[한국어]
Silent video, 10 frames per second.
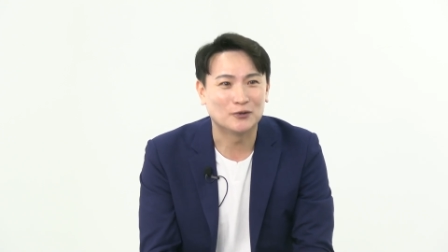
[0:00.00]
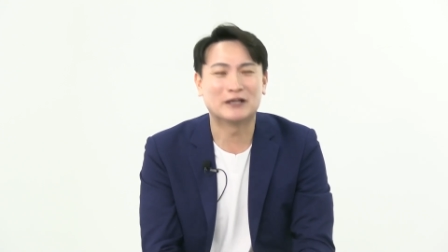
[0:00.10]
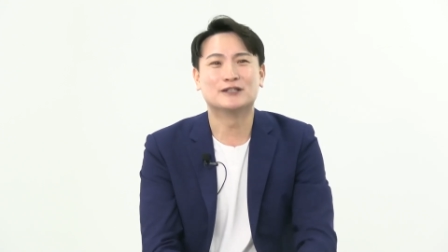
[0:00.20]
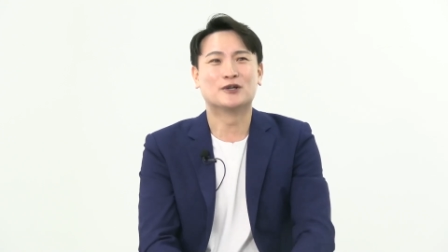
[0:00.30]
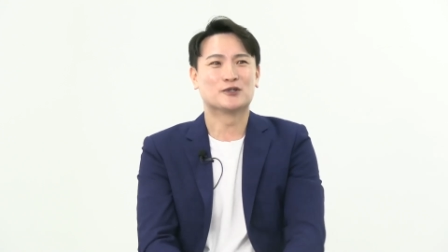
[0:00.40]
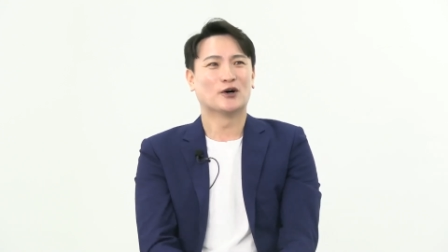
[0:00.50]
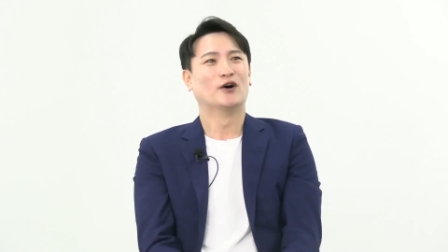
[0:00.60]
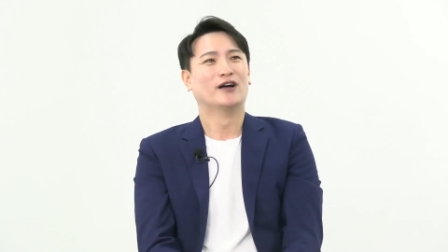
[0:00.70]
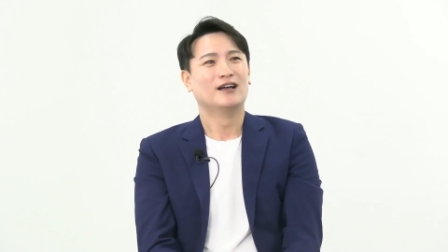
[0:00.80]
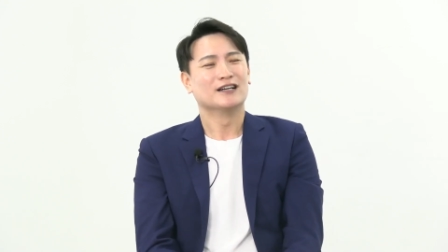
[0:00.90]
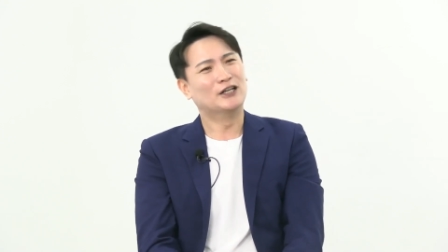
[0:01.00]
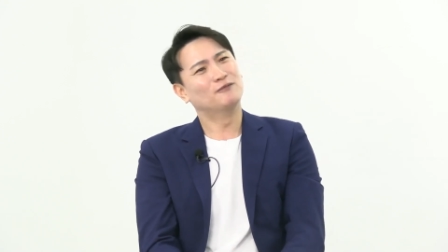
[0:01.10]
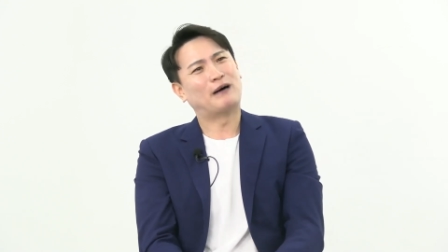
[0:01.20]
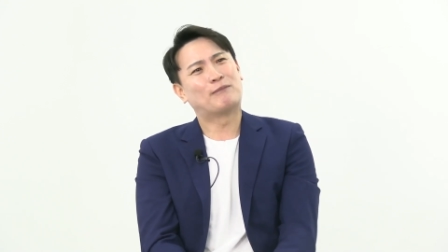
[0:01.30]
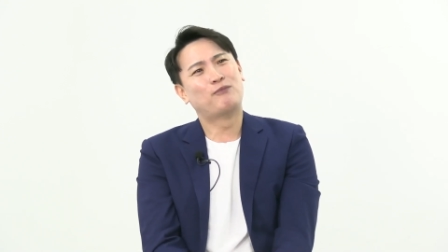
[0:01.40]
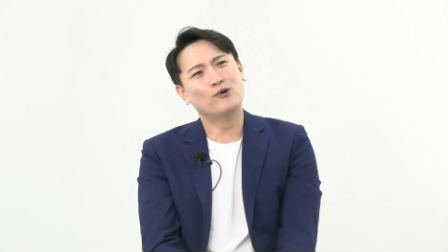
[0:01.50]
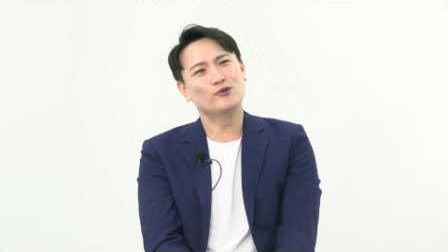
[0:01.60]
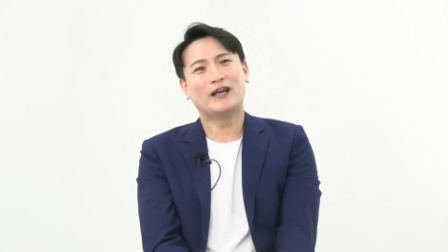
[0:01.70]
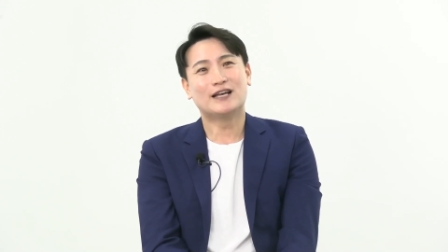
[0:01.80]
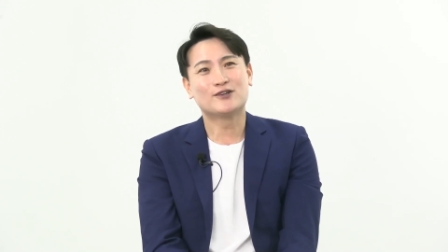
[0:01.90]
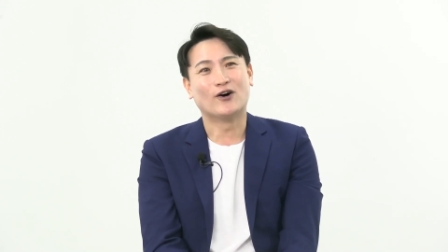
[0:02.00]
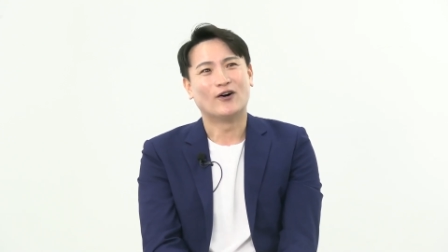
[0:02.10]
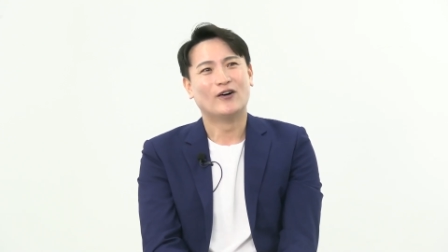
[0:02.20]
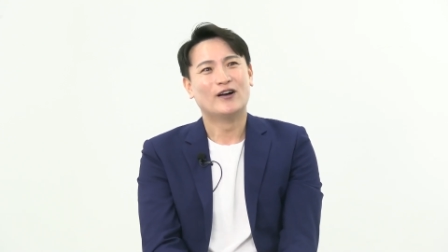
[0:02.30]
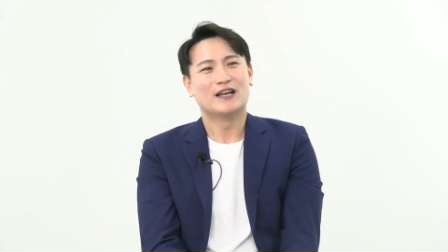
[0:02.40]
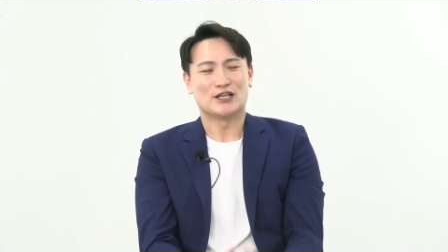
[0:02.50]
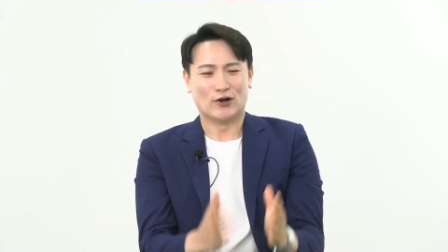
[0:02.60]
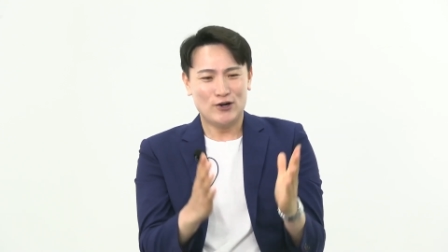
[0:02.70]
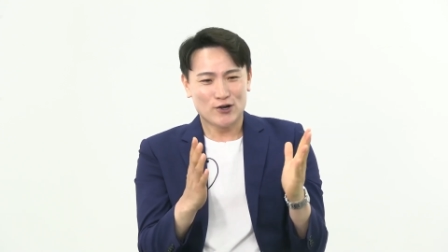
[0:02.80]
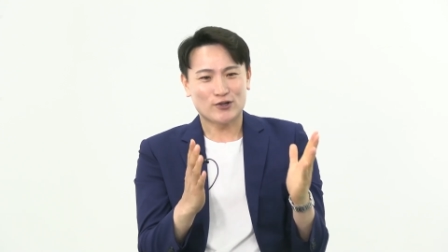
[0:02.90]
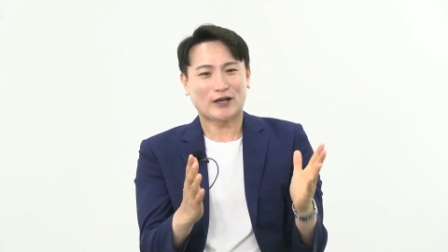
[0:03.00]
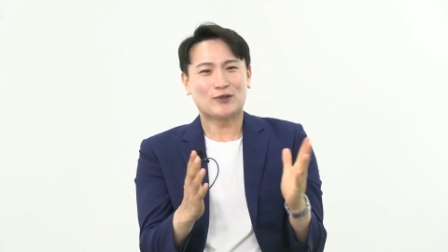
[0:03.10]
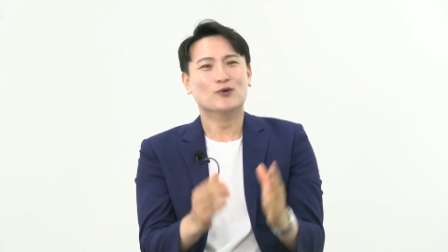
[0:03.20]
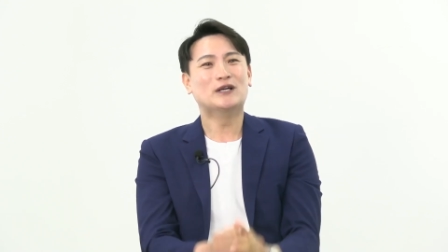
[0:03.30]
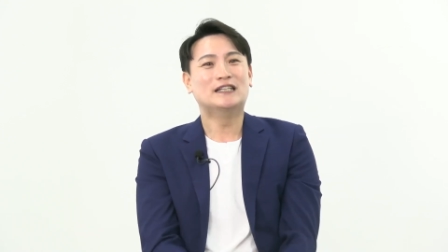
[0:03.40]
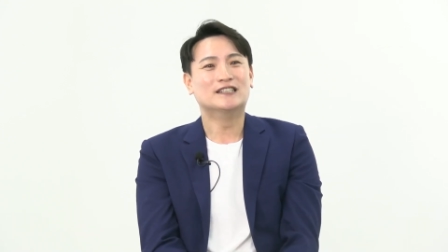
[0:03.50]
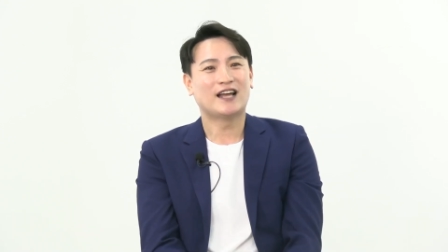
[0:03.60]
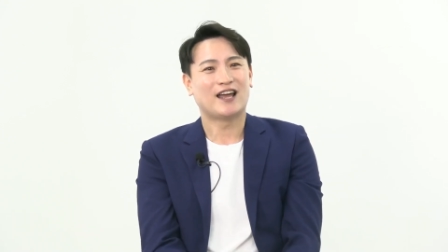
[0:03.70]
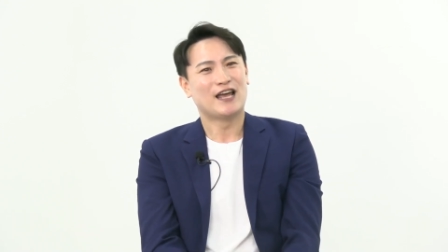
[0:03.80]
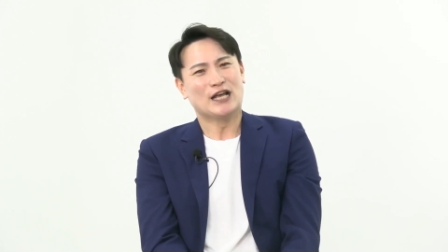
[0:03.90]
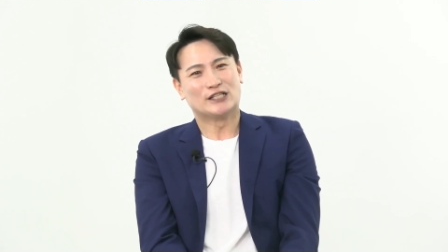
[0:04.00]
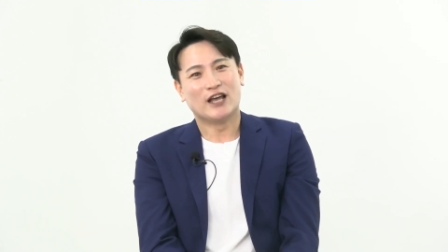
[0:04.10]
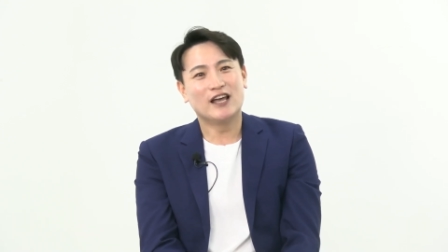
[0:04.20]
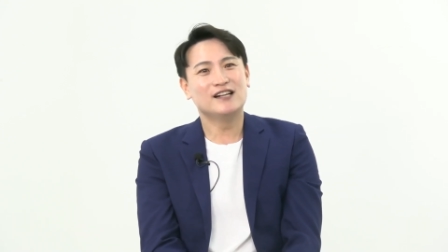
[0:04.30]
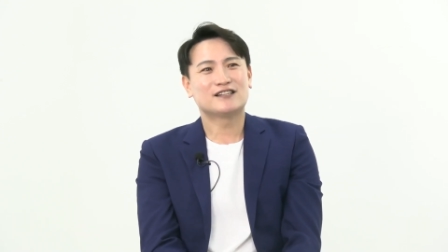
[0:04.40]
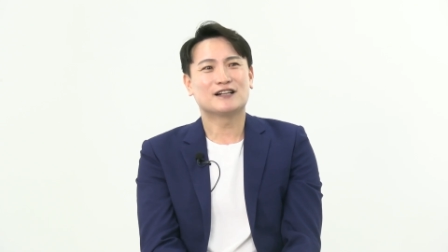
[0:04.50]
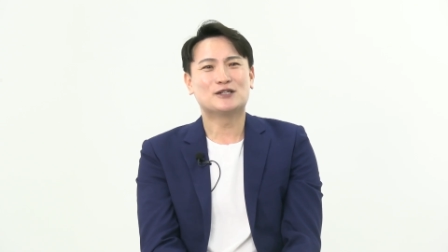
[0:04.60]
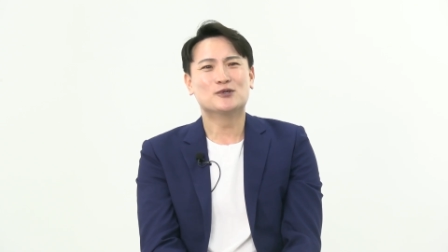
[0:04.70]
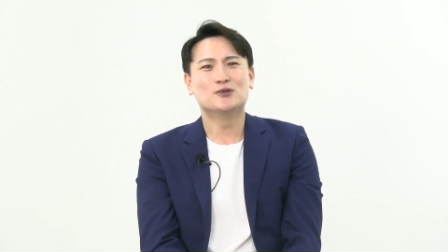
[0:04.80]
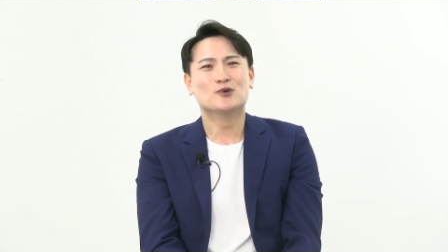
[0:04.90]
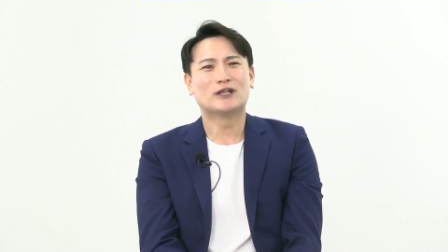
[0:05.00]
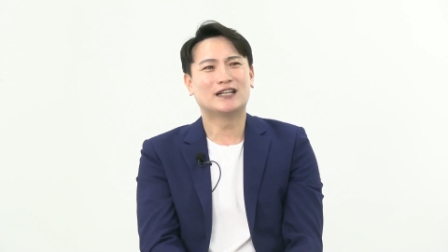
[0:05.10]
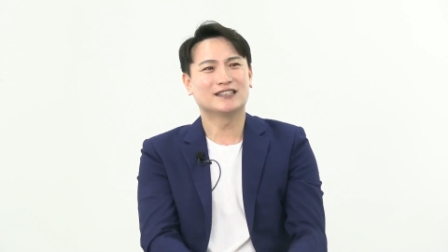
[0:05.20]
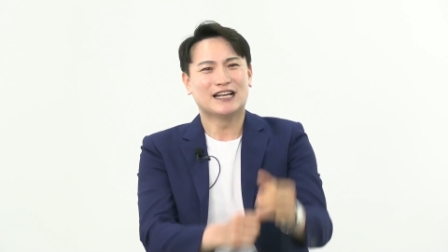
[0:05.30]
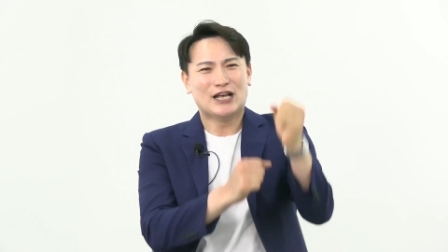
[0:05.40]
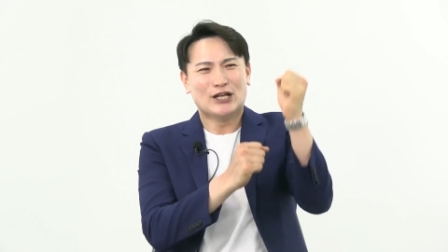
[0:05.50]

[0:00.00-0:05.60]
또 예를 들어서 그럼 마포구 내에서 16개 동이 있는데 제일 살기 좋은 동네는